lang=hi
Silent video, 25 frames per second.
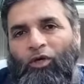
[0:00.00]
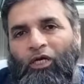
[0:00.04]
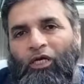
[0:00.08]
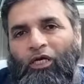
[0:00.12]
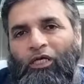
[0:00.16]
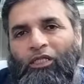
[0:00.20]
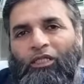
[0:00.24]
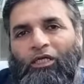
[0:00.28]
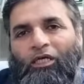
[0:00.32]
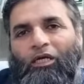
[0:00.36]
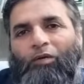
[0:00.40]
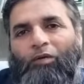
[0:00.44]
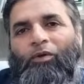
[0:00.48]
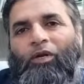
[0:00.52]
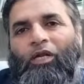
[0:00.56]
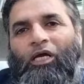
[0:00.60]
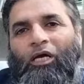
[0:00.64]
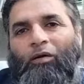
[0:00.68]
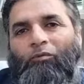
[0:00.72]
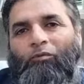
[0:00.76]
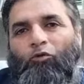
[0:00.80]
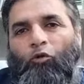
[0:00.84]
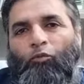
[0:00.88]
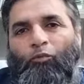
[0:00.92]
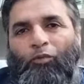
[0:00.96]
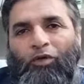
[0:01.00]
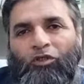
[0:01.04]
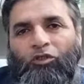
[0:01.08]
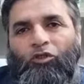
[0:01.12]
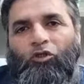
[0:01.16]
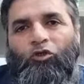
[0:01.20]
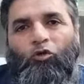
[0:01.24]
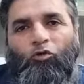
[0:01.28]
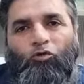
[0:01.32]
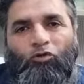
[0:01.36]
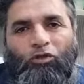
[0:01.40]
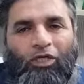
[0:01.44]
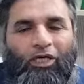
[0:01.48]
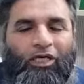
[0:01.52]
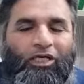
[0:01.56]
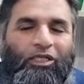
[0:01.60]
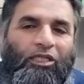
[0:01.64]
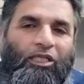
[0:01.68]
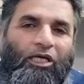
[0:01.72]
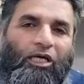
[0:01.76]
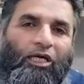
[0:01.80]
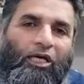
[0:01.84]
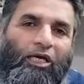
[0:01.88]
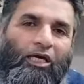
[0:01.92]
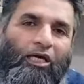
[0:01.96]
उम्र के अंदर अपने आप को मिस यूज
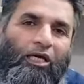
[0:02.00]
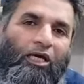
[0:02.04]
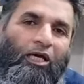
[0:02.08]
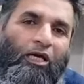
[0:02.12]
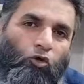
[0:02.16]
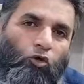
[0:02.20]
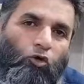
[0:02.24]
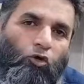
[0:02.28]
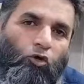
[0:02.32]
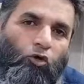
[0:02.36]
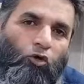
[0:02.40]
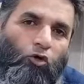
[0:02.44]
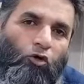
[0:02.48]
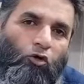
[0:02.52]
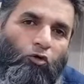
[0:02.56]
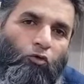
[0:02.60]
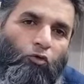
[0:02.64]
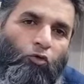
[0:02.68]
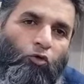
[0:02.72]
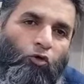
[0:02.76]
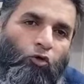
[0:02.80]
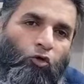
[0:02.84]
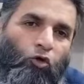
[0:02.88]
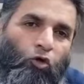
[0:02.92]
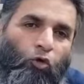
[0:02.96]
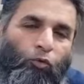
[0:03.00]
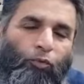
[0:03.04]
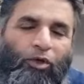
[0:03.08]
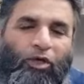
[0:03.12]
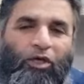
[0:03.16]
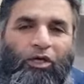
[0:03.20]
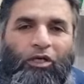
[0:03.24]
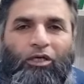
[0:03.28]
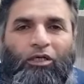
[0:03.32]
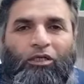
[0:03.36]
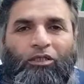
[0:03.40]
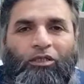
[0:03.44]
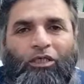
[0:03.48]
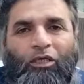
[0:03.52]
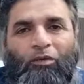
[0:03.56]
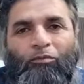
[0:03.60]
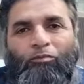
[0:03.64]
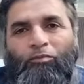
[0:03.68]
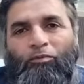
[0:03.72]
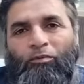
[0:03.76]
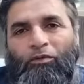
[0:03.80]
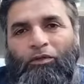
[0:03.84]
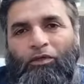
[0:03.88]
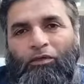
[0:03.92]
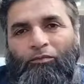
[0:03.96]
करते हैं तो उनको फिर
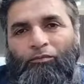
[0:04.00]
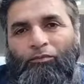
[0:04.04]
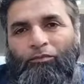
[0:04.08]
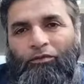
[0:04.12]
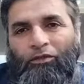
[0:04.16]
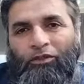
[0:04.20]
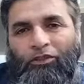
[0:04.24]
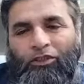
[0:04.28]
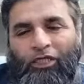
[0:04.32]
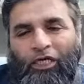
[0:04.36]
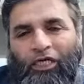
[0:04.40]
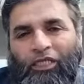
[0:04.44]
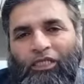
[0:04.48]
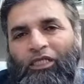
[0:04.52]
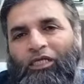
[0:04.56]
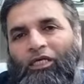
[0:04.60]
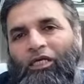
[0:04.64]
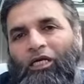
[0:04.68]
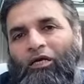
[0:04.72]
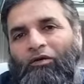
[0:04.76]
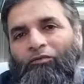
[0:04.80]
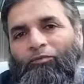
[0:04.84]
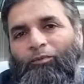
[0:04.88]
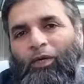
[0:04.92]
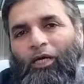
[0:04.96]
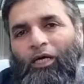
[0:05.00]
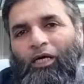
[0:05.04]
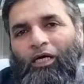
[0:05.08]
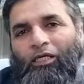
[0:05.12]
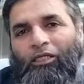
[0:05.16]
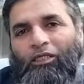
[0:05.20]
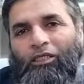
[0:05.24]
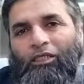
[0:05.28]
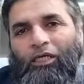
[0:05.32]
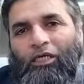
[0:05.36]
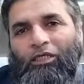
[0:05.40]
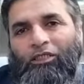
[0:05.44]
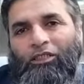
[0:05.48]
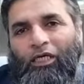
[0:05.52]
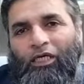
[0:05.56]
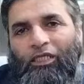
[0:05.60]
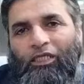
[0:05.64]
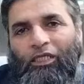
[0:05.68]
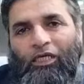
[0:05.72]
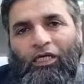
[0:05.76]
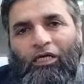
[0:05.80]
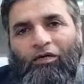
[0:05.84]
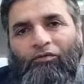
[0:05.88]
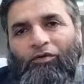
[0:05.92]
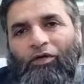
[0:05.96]
जब शादी के बाद या
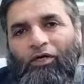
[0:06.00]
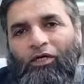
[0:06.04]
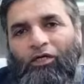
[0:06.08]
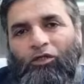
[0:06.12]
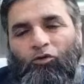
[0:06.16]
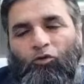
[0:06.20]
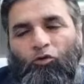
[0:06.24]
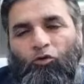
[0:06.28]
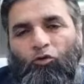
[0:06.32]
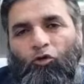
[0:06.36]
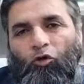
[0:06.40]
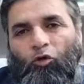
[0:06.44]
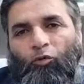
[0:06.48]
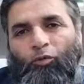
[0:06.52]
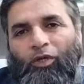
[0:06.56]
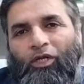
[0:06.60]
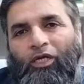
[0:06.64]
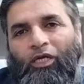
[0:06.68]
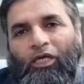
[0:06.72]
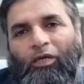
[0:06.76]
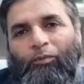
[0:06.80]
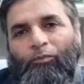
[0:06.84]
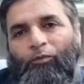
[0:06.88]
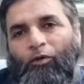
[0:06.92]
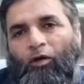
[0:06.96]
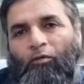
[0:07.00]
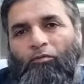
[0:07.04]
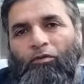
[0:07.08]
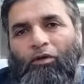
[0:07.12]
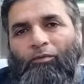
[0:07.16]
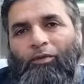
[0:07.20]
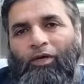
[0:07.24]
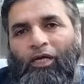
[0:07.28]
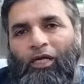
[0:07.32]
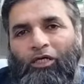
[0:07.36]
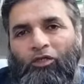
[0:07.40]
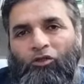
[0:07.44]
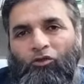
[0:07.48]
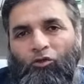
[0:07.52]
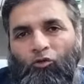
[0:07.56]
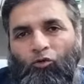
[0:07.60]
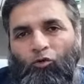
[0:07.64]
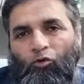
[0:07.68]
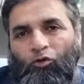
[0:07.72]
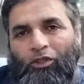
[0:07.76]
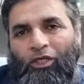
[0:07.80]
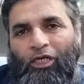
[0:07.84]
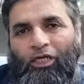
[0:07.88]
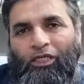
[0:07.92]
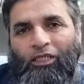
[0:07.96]
शादी के वक्त उनको फिर ये प्रॉब्लम आना
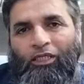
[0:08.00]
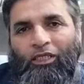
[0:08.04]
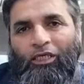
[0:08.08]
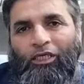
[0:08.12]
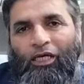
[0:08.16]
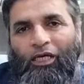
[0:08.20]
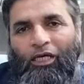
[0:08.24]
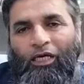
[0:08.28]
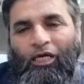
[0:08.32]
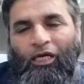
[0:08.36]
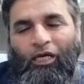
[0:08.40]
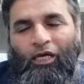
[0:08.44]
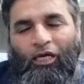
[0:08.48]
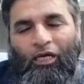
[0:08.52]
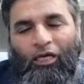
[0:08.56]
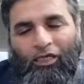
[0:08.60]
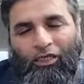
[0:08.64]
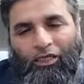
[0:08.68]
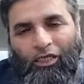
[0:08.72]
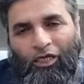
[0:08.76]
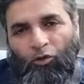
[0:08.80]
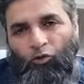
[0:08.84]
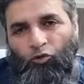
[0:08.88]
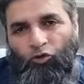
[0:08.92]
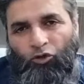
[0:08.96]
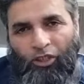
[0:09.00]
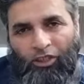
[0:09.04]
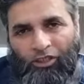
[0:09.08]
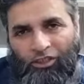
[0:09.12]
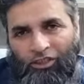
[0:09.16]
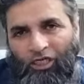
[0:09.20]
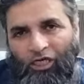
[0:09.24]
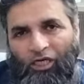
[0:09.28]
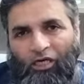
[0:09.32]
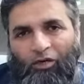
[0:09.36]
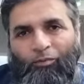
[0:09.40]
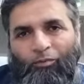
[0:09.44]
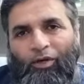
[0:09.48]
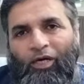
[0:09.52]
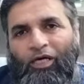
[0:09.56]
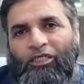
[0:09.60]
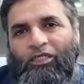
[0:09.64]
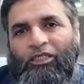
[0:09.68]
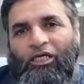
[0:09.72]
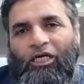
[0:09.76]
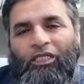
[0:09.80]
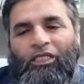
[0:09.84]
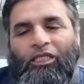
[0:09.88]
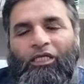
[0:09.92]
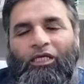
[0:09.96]
शुरू हो जाती है या कुछ अरसे के बाद
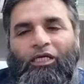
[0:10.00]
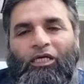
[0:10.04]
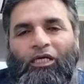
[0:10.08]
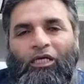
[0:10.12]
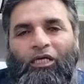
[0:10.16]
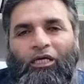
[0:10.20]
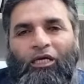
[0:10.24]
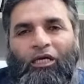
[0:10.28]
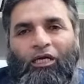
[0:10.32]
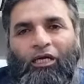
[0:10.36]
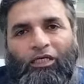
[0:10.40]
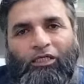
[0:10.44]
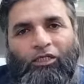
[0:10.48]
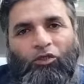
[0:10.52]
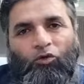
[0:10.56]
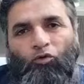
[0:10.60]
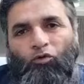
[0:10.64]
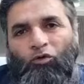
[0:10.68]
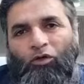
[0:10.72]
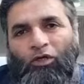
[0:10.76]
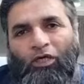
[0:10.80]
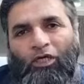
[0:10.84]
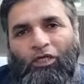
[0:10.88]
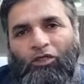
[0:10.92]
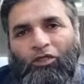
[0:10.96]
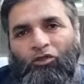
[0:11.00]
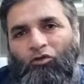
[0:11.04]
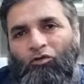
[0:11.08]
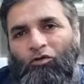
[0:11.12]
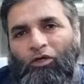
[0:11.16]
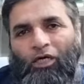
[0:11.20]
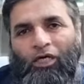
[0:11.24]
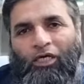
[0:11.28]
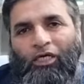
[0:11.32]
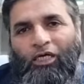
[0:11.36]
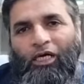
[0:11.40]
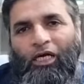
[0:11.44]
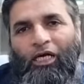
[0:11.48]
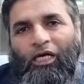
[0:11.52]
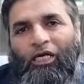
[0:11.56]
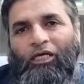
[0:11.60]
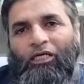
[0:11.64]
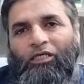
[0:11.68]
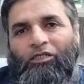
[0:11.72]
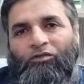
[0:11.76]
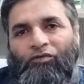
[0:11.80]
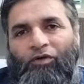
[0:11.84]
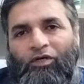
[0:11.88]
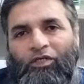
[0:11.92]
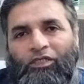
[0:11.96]
शादी के कि जी उनकी जो अरेक्टाइल
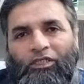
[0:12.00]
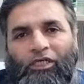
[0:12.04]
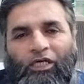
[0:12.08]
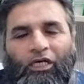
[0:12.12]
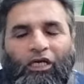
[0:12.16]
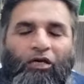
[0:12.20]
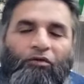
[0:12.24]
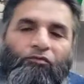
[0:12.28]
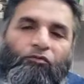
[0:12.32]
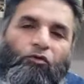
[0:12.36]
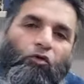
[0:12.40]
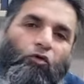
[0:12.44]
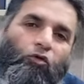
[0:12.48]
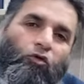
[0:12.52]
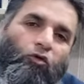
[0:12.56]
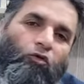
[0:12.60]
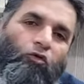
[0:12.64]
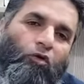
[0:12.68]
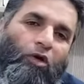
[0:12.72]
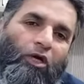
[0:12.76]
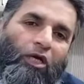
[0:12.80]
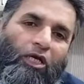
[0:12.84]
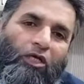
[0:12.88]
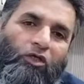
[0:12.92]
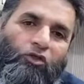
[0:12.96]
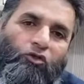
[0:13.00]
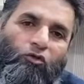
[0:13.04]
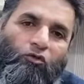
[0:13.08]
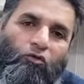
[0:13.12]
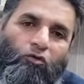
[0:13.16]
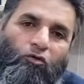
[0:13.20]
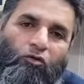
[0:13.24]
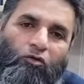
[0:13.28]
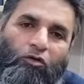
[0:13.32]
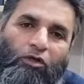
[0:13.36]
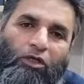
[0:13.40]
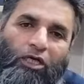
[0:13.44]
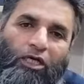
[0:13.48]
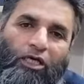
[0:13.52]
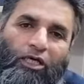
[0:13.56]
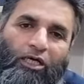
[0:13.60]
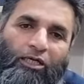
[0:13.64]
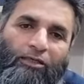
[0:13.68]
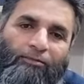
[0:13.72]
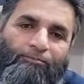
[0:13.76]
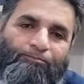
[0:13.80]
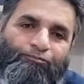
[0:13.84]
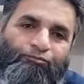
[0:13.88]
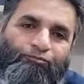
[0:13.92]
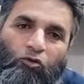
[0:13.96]
डिसफंक्शन है वो उनको आना शुरू हो गया
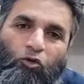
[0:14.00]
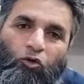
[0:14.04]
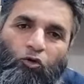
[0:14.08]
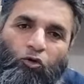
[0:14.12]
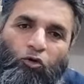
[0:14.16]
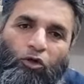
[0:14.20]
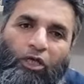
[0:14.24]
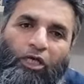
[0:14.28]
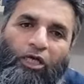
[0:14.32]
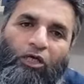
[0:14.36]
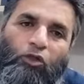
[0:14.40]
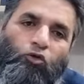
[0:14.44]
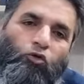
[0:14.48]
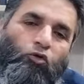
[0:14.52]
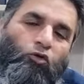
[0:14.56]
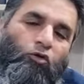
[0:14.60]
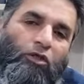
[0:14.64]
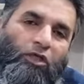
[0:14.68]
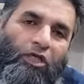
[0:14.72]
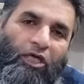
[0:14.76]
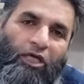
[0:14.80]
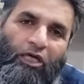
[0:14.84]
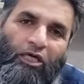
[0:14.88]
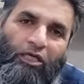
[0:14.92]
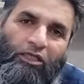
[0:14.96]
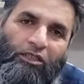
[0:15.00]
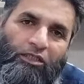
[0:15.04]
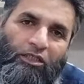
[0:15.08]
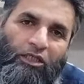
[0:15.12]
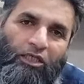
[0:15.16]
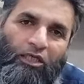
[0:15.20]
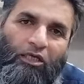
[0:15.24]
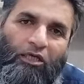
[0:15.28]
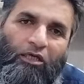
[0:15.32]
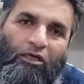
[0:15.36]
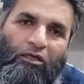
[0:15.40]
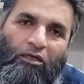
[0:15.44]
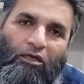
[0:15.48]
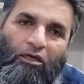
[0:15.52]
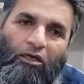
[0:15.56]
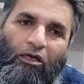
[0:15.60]
है तो एक तो ये इसकी